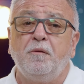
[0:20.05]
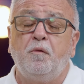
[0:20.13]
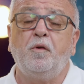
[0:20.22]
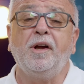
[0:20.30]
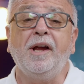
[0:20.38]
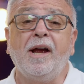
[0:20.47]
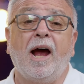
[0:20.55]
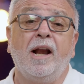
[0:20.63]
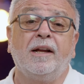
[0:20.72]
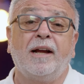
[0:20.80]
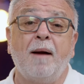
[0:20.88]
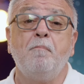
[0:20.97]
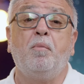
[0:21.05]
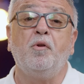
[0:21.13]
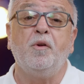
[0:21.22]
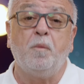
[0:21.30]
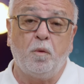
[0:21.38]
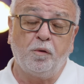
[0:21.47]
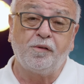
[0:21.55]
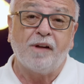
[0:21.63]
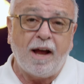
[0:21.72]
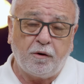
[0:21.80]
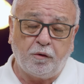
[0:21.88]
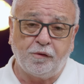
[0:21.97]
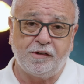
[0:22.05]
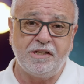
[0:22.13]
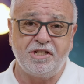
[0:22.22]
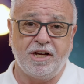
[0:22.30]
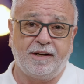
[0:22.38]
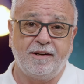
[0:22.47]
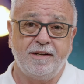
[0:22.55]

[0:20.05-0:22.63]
fue al campo de voz a cosechar.